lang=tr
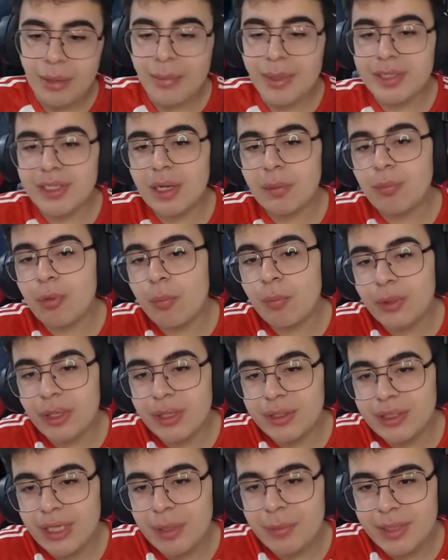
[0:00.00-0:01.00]
Mesela Pop
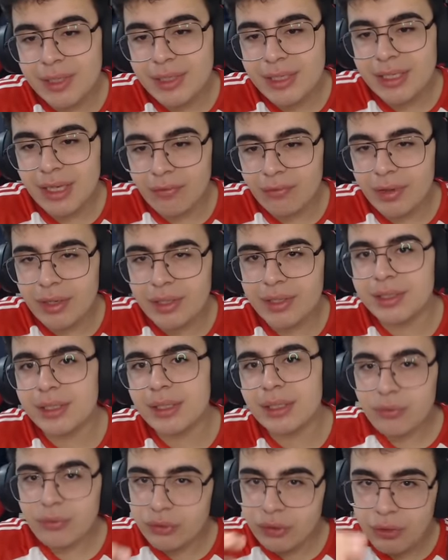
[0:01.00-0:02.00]
Playtime izleyen
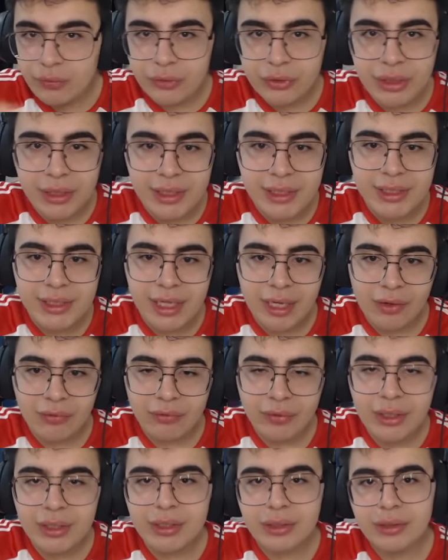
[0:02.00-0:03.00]
varsa FNAF'ı da
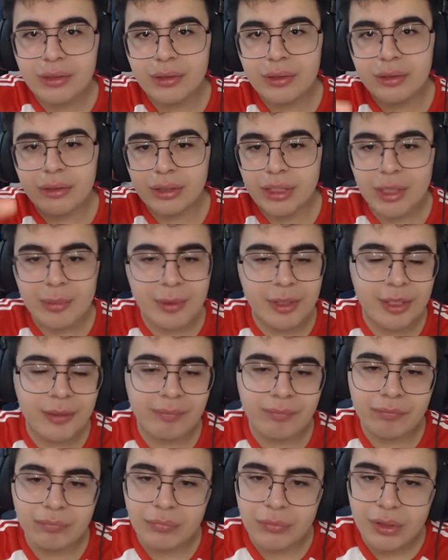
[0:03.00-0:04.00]
izleyen var ne
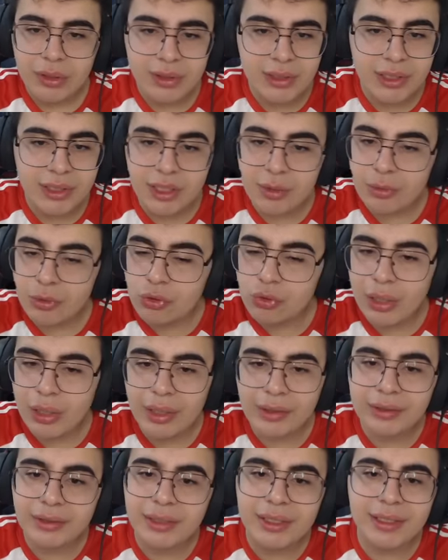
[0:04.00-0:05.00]
bileyim Skibidi
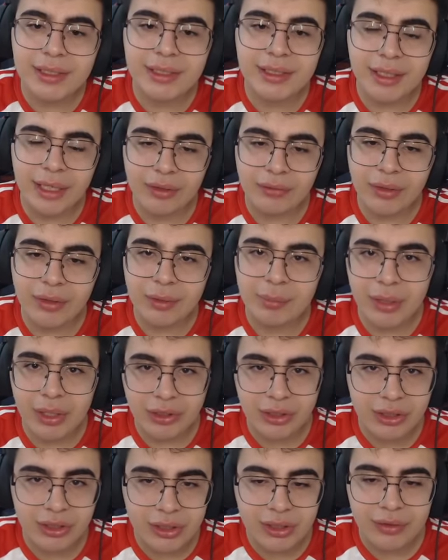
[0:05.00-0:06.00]
tuvaleti de izleyen var. Bir
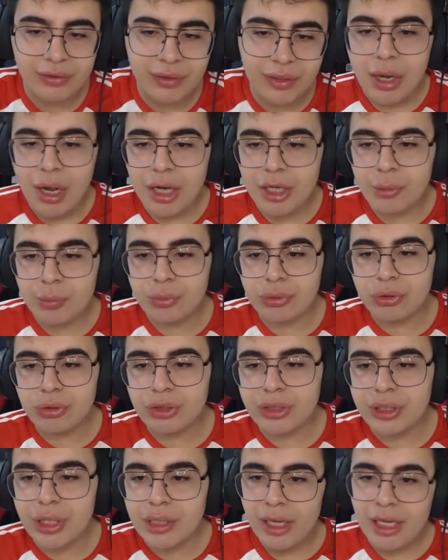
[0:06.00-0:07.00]
alıcısı var. Hani bu
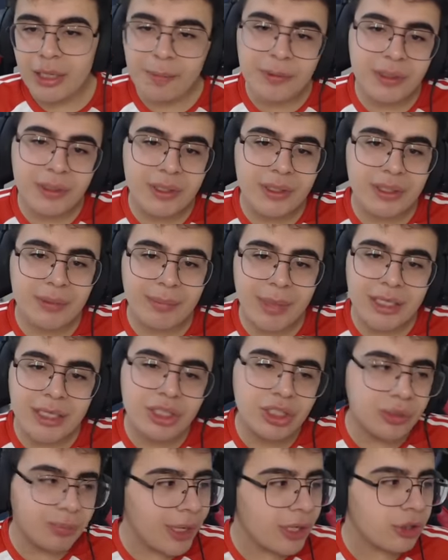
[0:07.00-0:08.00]
yüzden hepinizin ben
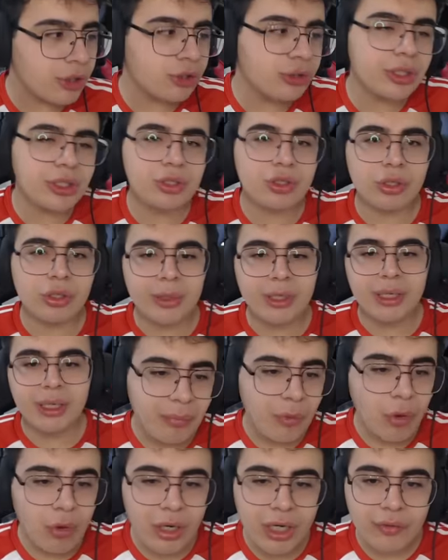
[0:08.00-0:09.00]
ben şunu istiyorum. Hani
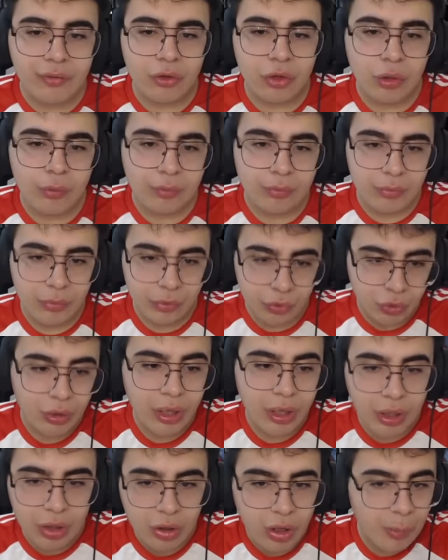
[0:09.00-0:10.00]
örnek veriyorum. Şu
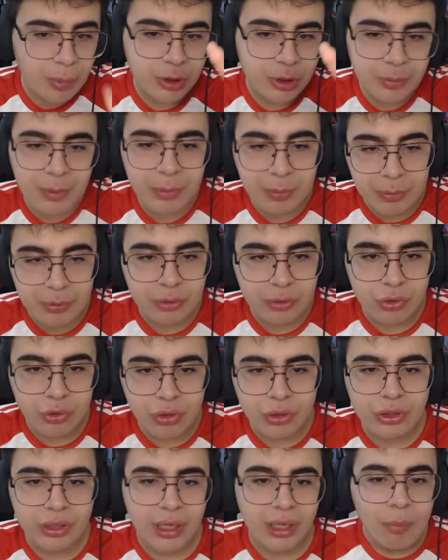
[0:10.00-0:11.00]
an kapışma kapışa
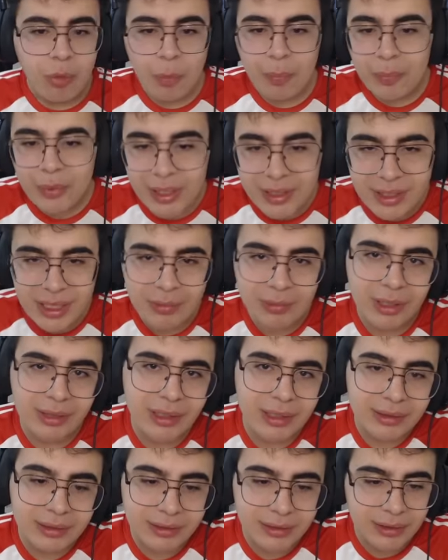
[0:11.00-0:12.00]
dönüyor da. Popülatem
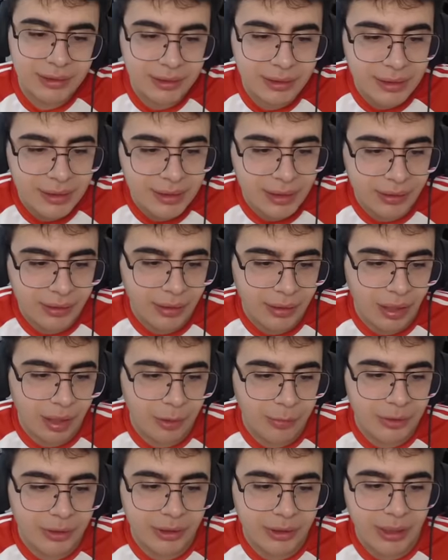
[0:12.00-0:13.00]
kadar tıkladığınız kadar
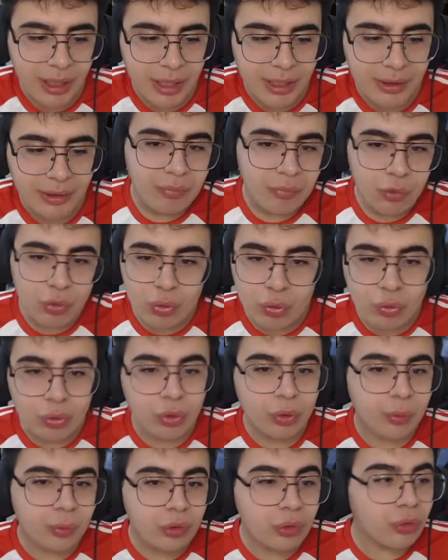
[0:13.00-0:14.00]
abi. Hani
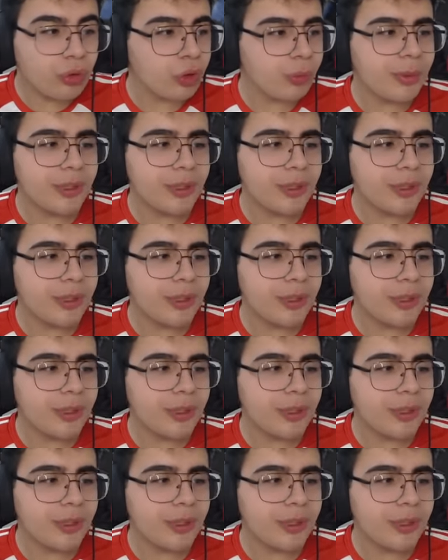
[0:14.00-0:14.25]
Yukurb Yukurb